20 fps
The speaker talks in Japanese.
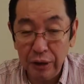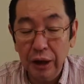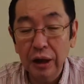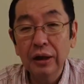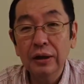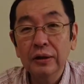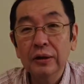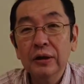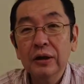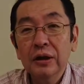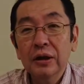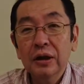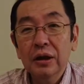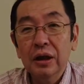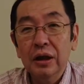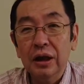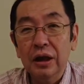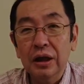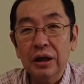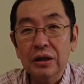もね、
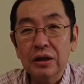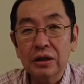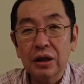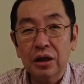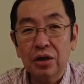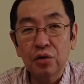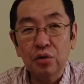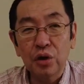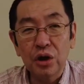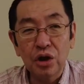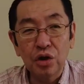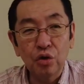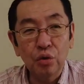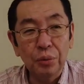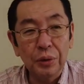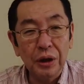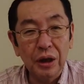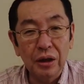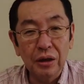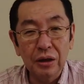えー、実は今日金曜
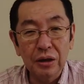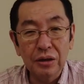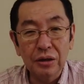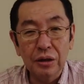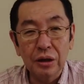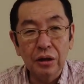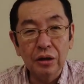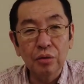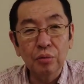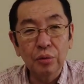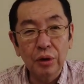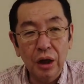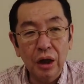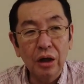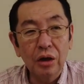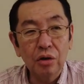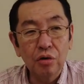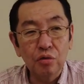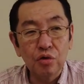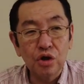日なんですけれども
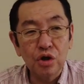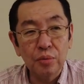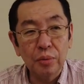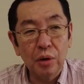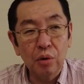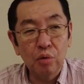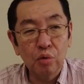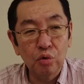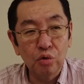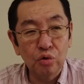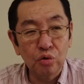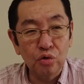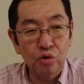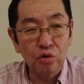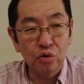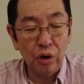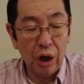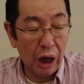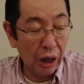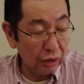ね今日芝コースを
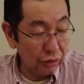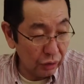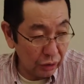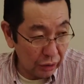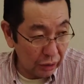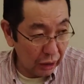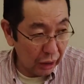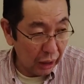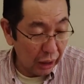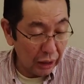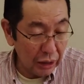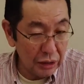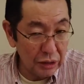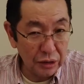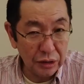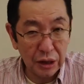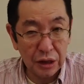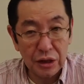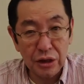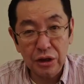ちょっと歩いて
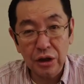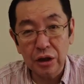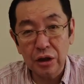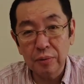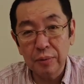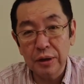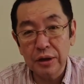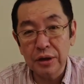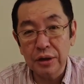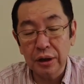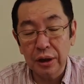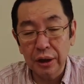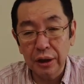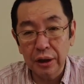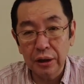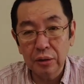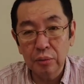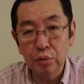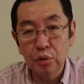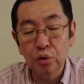取材してきましたけ
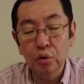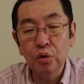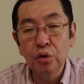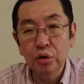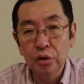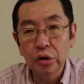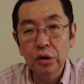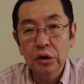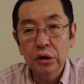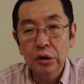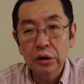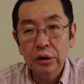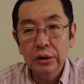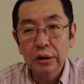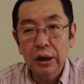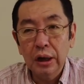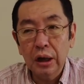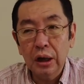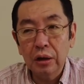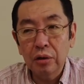れども
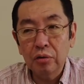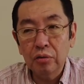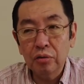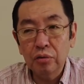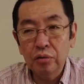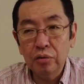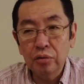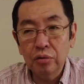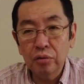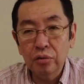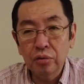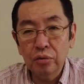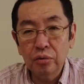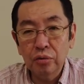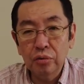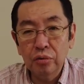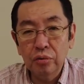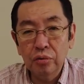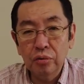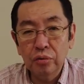あ
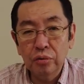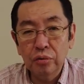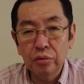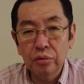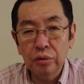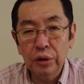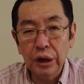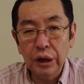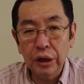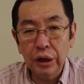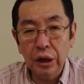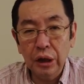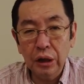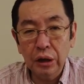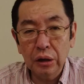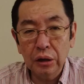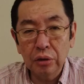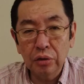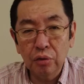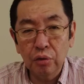のー、例
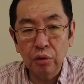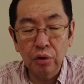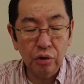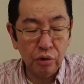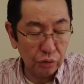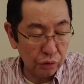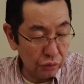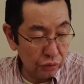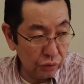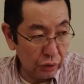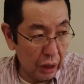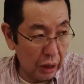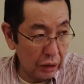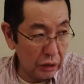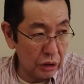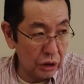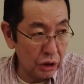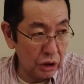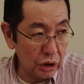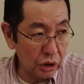年通りという
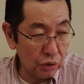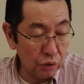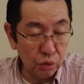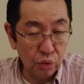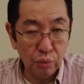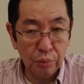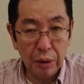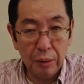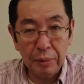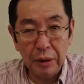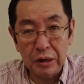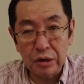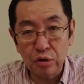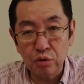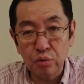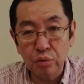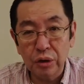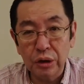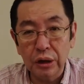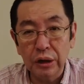感じの馬場
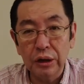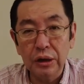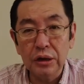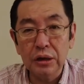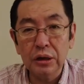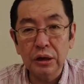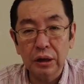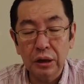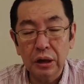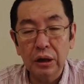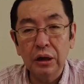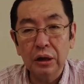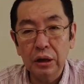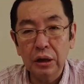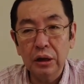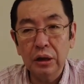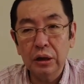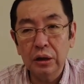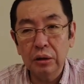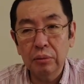状態でしたね、
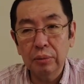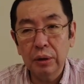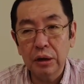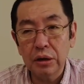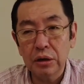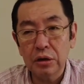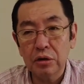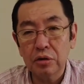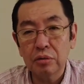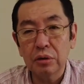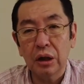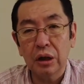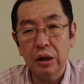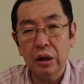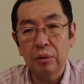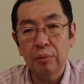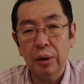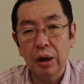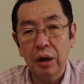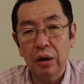えー、まあ、実は
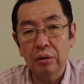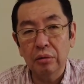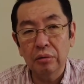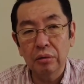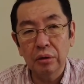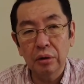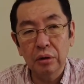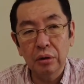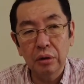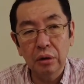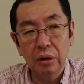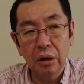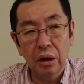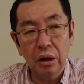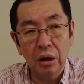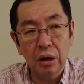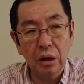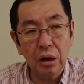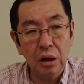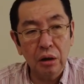ね、まあ、な
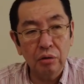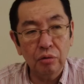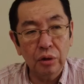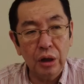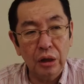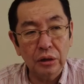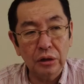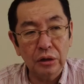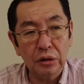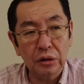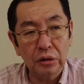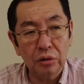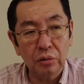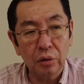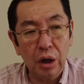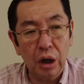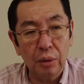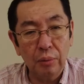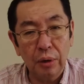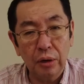かなかあの夏の
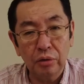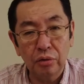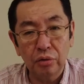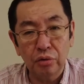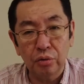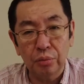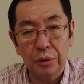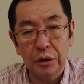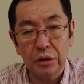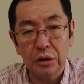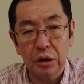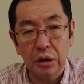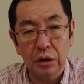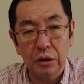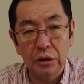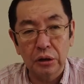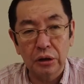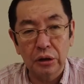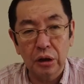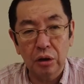開幕というと皆さ
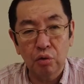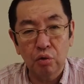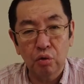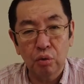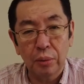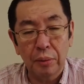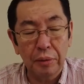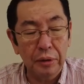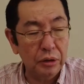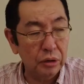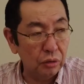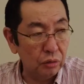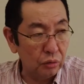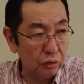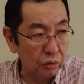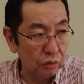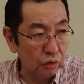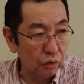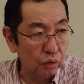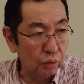ん絶好の馬場という
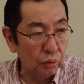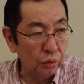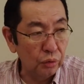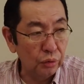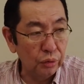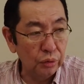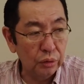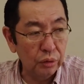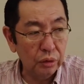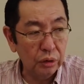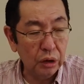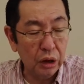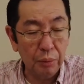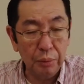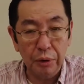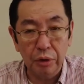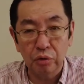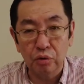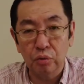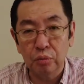ことを思い浮か
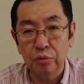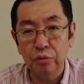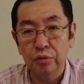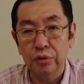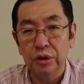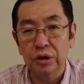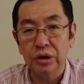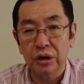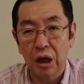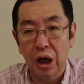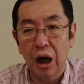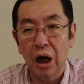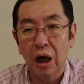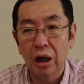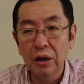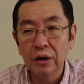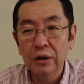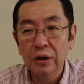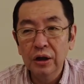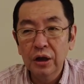べると思うんですが
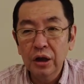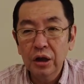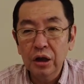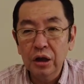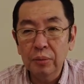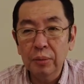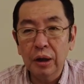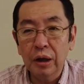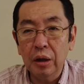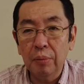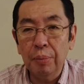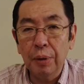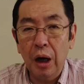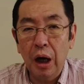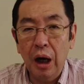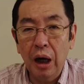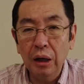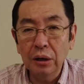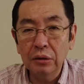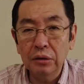今ねやっぱ
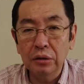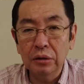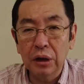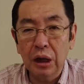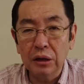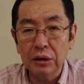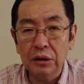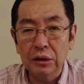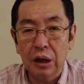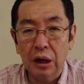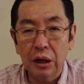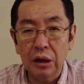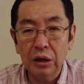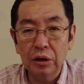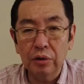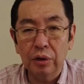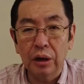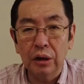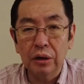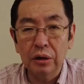春夏
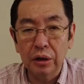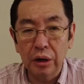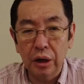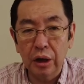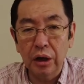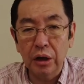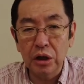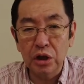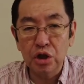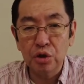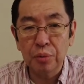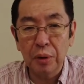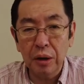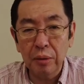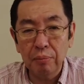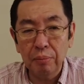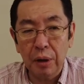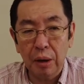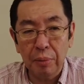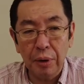秋とあって一
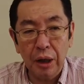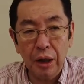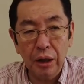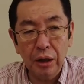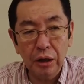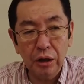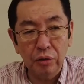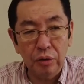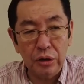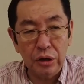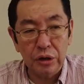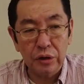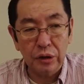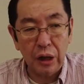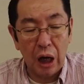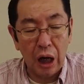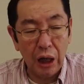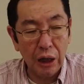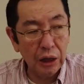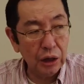番馬場がいいのは実
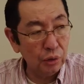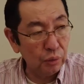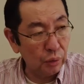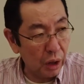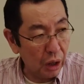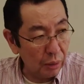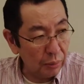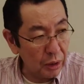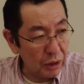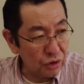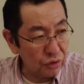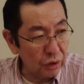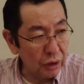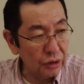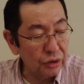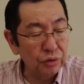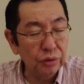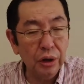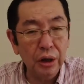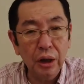は秋の開幕賞なん
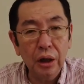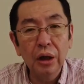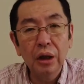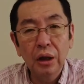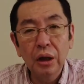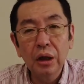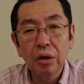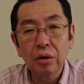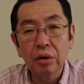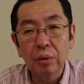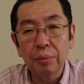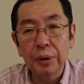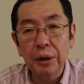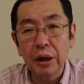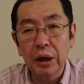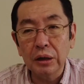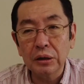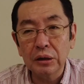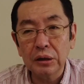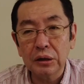ですよね。やっぱ
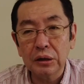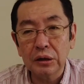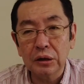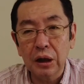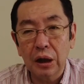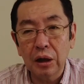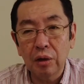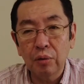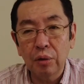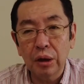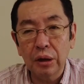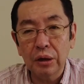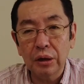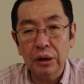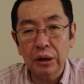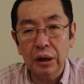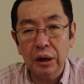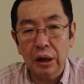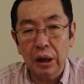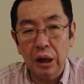夏使い終わっ
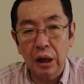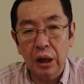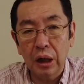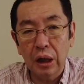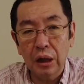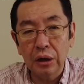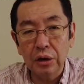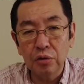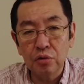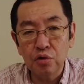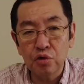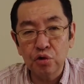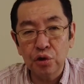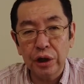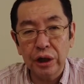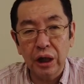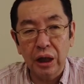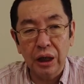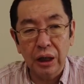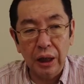てから養生
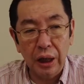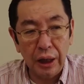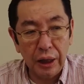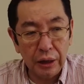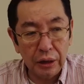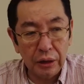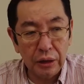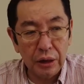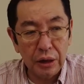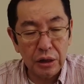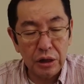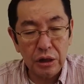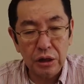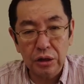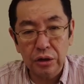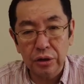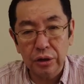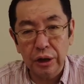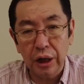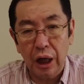期間が長いんでじっ
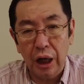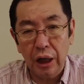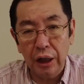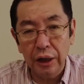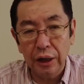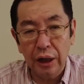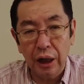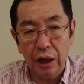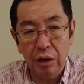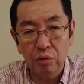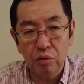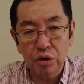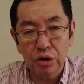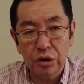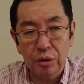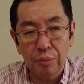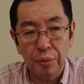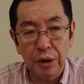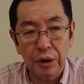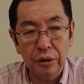くり張り替えをし
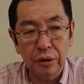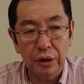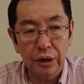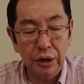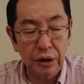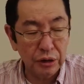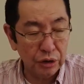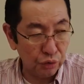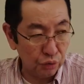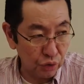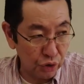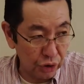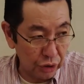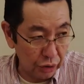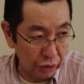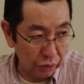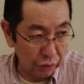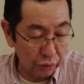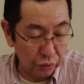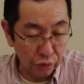てメンテナンスをし
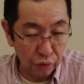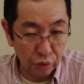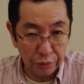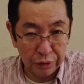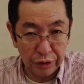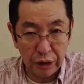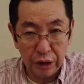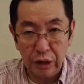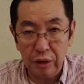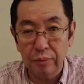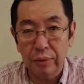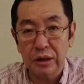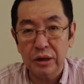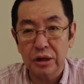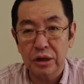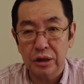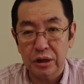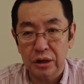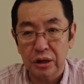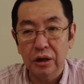てというもできます
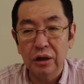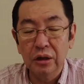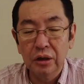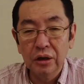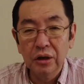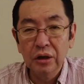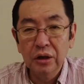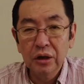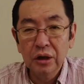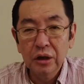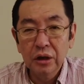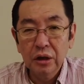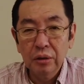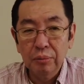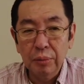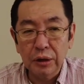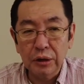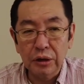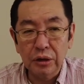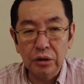し、
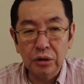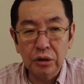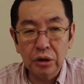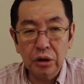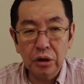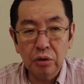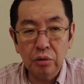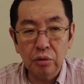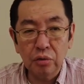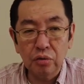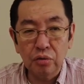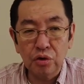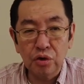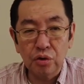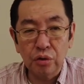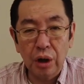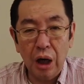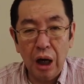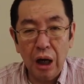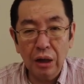まあ、次の
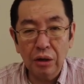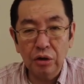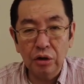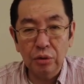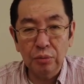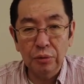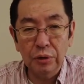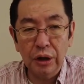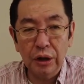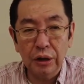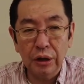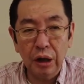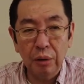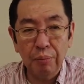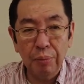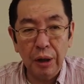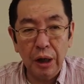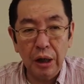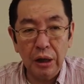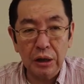年の春に向けてやっ
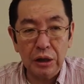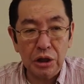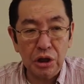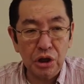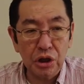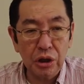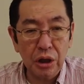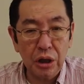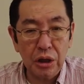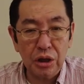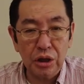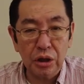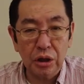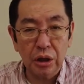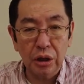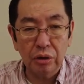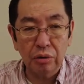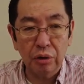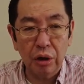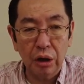ぱ秋しっかりして
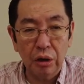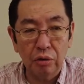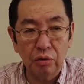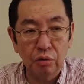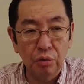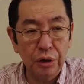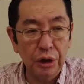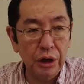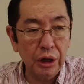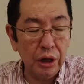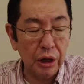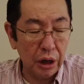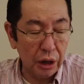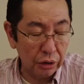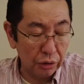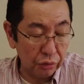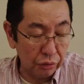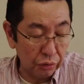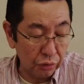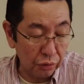ないと春乗り切れな
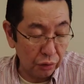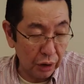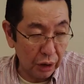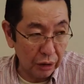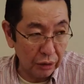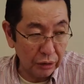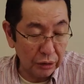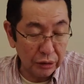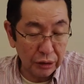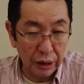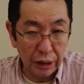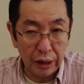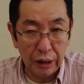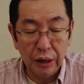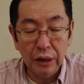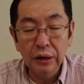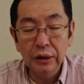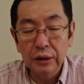いというところあるんですね。